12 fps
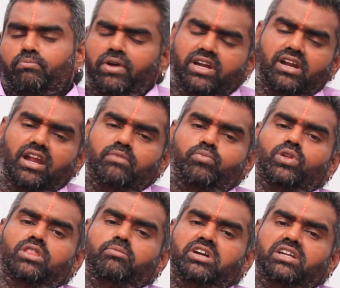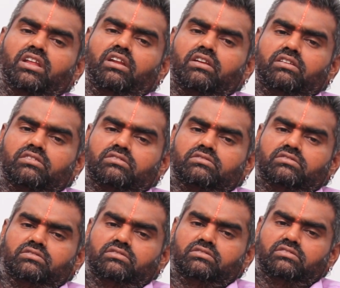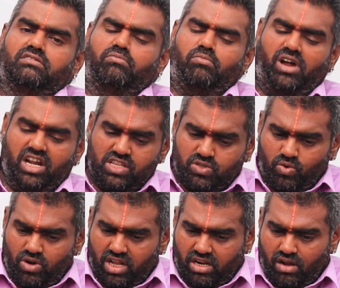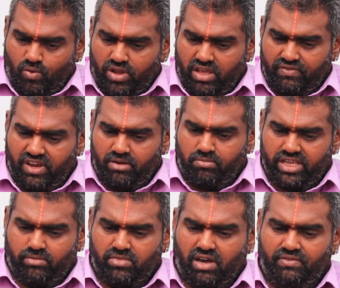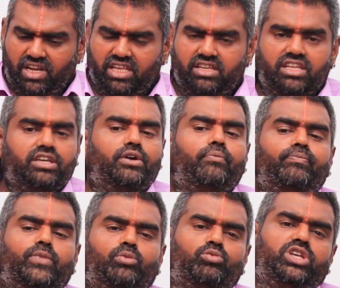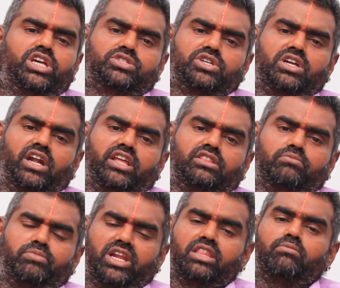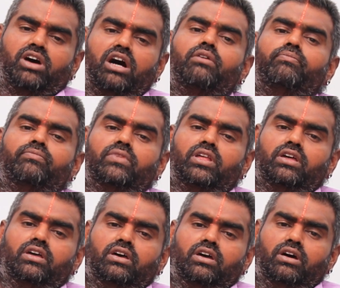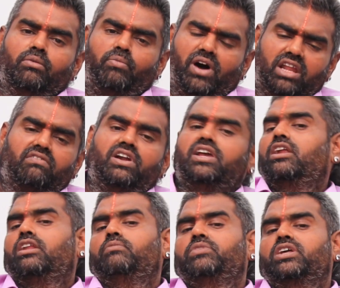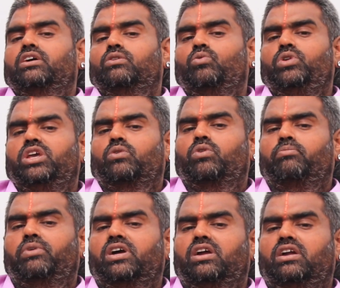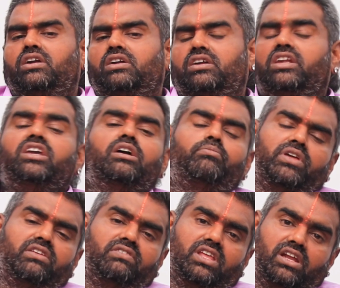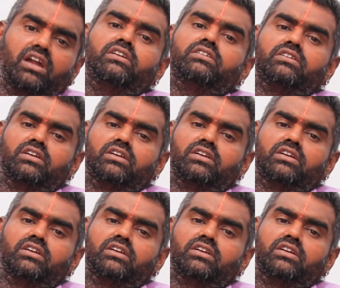பெண்களை பொறுத்த மட்டில் மனசுக்குள்ளே இருக்கக்கூடிய வீண் பயம் கவலை நீங்கும் முயற்சிகள் அனைத்தும் பலிதமாகும் பல வழிகளிலும் இருக்கக்கூடிய குழப்பங்கள் நீங்கள் பெறுவீர்கள்